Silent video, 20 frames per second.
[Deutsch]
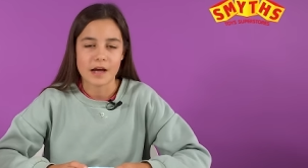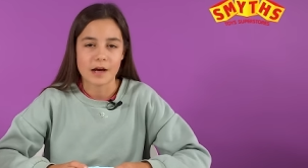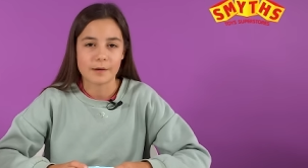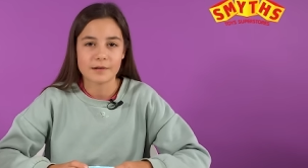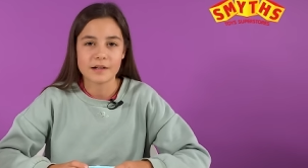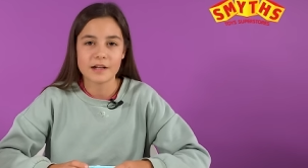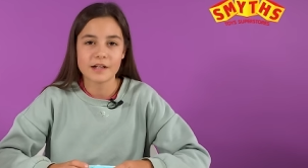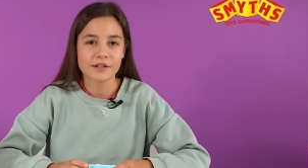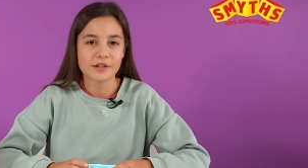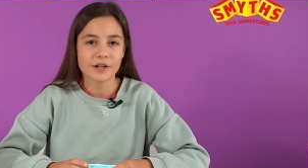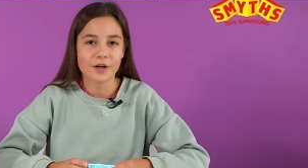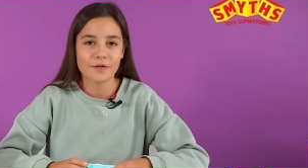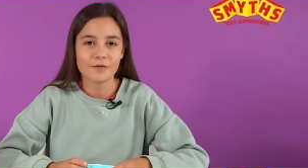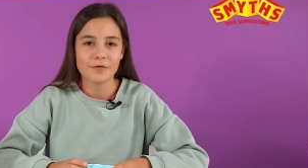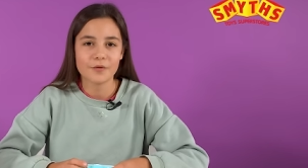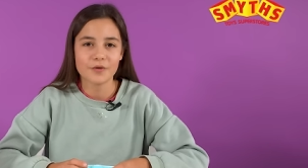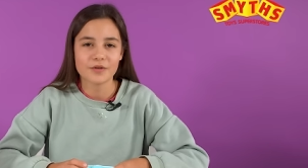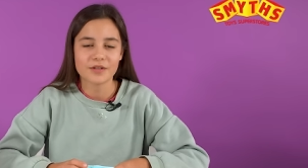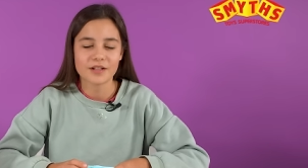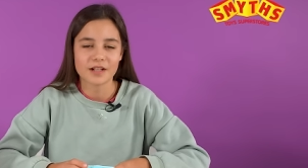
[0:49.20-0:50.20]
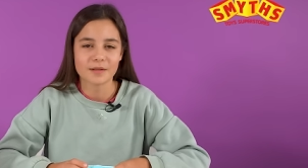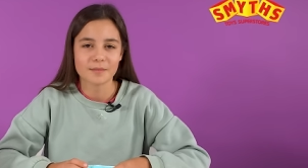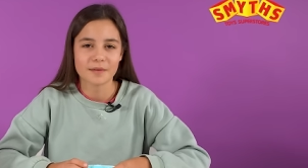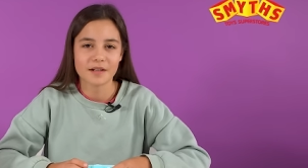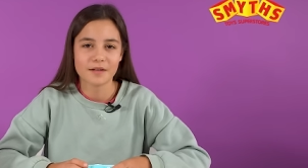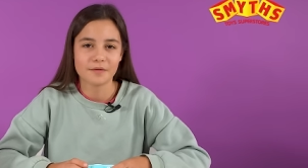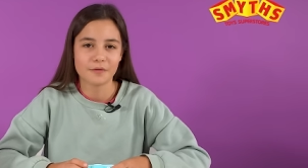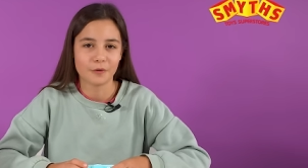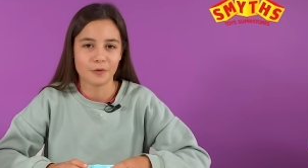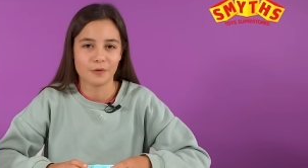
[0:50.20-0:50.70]
Aber jetzt schauen wir uns erstmal
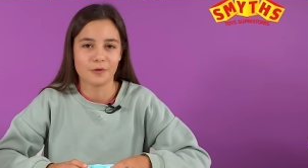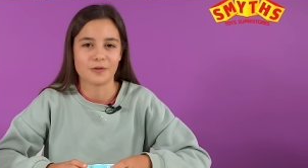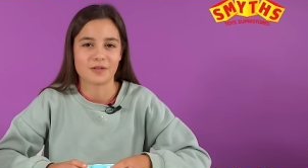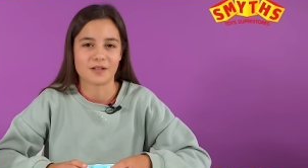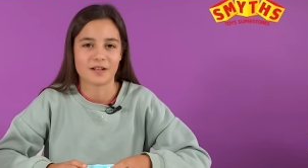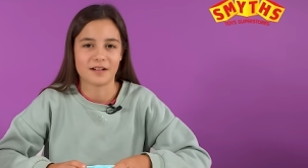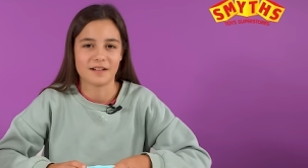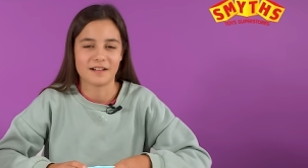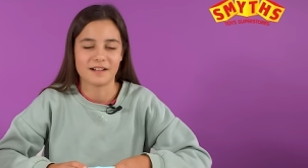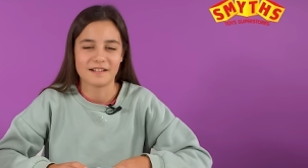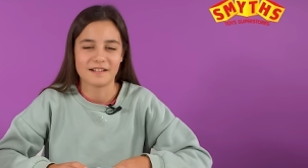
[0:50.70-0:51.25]
die Fotos an.